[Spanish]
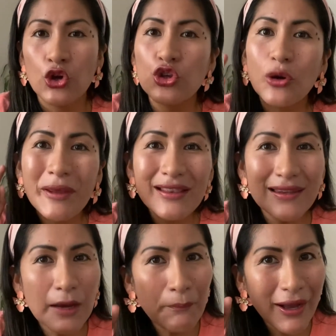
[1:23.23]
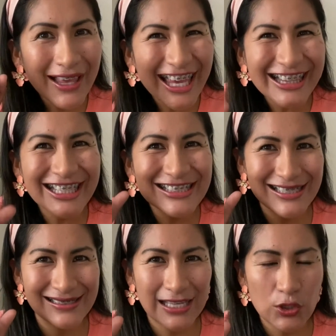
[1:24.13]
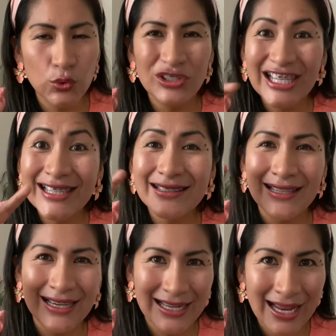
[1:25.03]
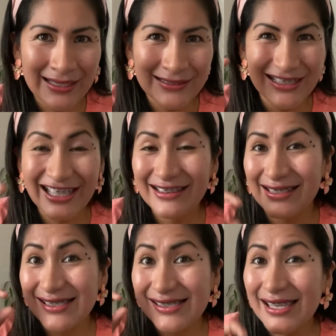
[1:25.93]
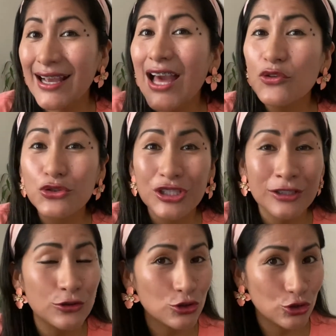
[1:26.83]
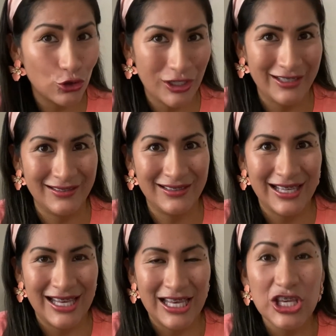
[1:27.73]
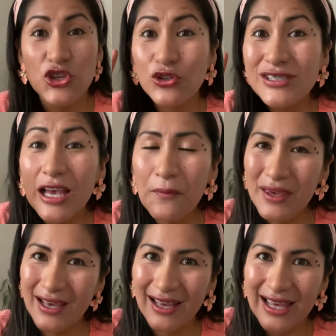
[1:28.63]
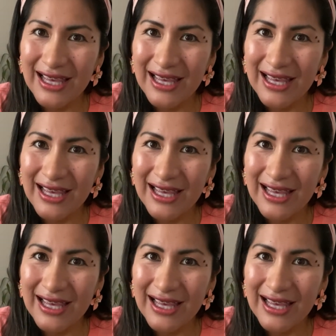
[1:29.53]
Yo vendía paquetes de salud integrales entre 100 a 200 dólares y yo sabía